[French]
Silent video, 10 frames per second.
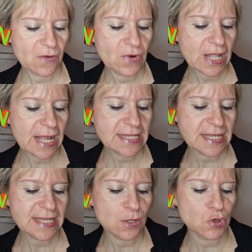Voilà,
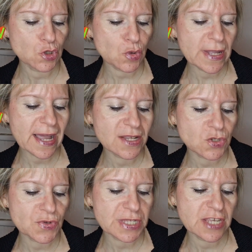c'était le solaire
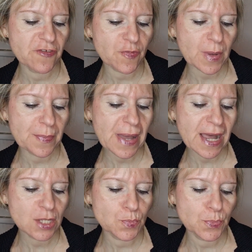intensif,
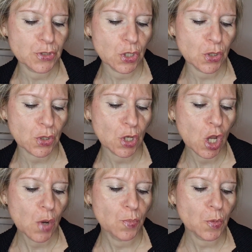préparateur
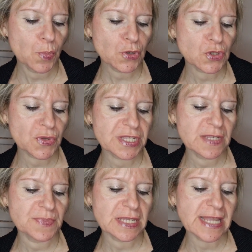pour peau
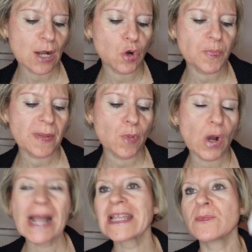sensible. C'était un
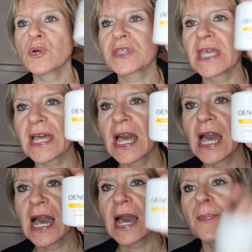complément alimentaire
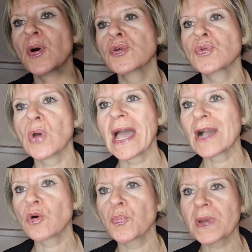à prendre
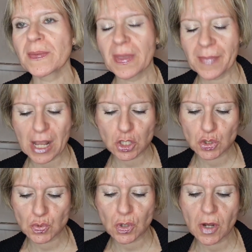un comprimé par
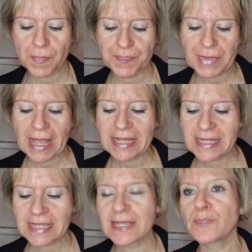jour.
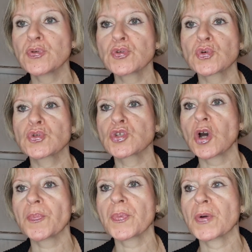Ça, c'est plutôt
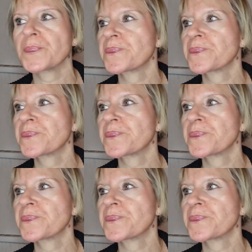top.